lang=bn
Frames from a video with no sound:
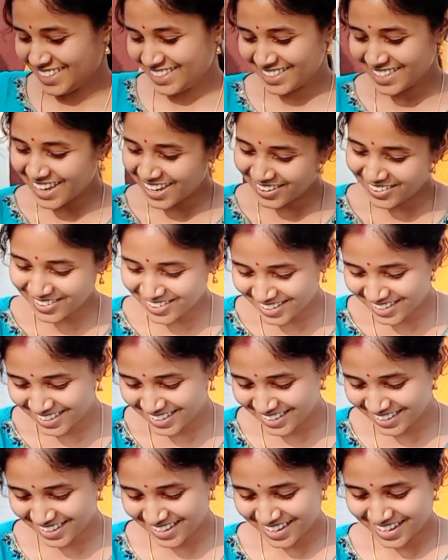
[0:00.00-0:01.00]
যাই হোক
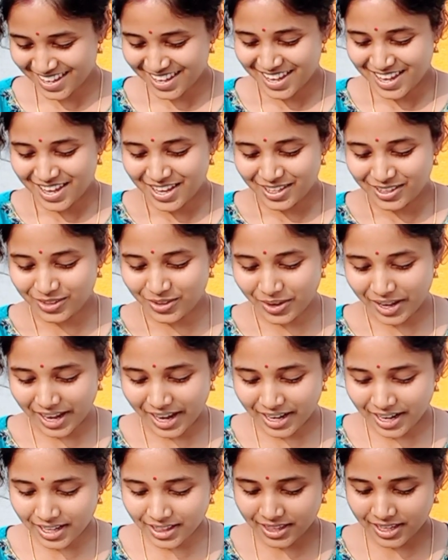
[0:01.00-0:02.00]
তো
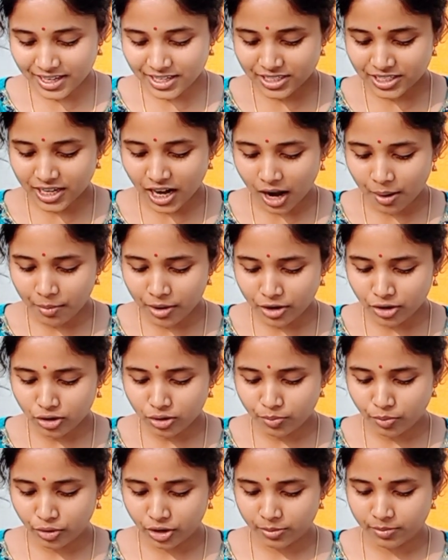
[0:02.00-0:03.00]
এটাতে সামান্য
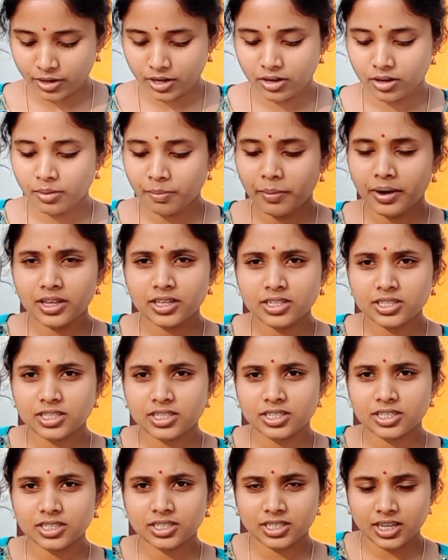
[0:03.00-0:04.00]
পরিমাণ মানে জাস্ট
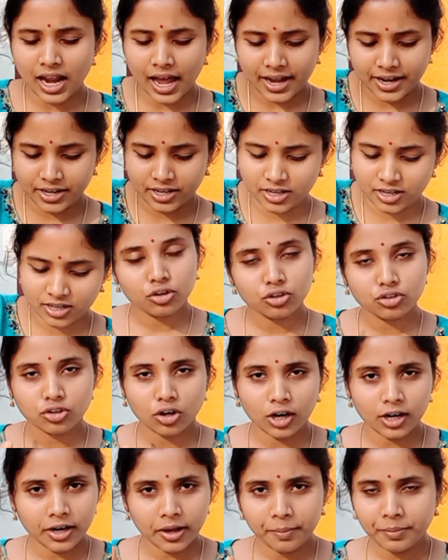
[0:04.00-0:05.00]
স্লাইড তো
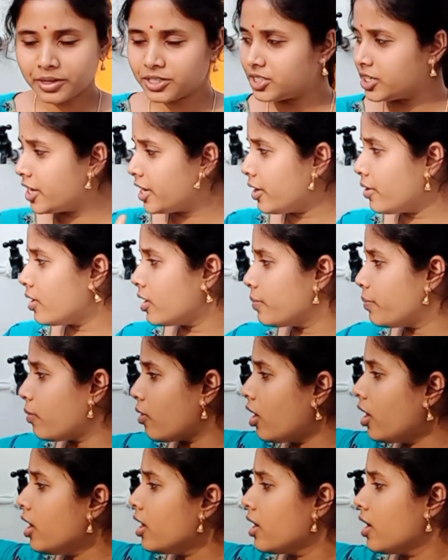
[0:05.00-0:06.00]
জলটা মিশিয়ে নেওয়ার
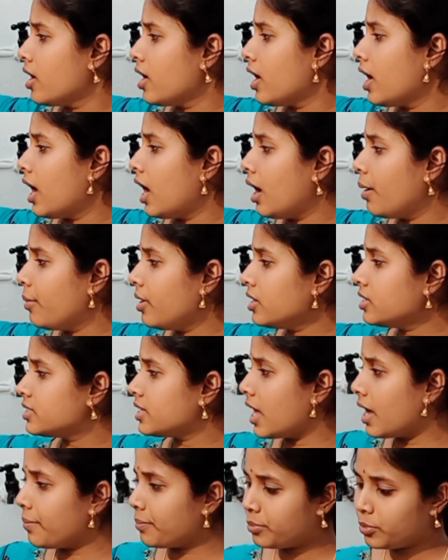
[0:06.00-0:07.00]
পর আমার
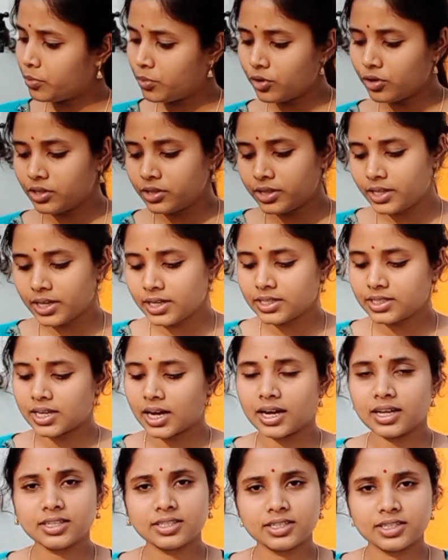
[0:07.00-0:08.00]
শ্যাম্পু বলতে
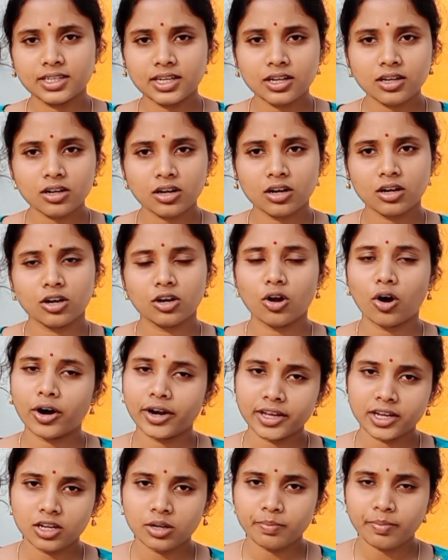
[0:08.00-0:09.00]
সানসিল্ক
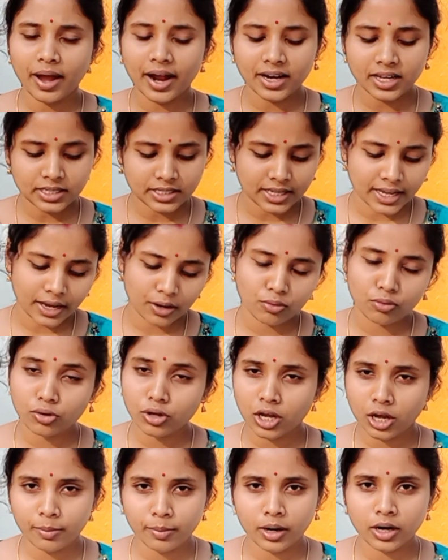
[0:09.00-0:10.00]
লরিয়াল প্যারিস এগুলোই
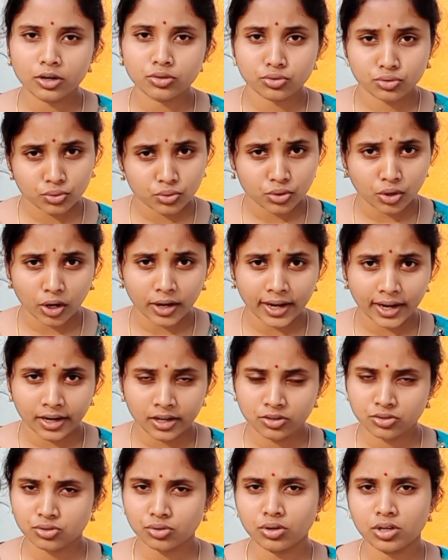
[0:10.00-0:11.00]
আমার স্যুট হয় হেড
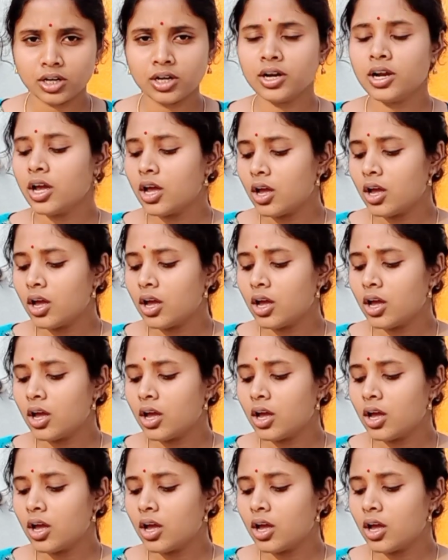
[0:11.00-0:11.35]
অ্যান্ড শোল্ডার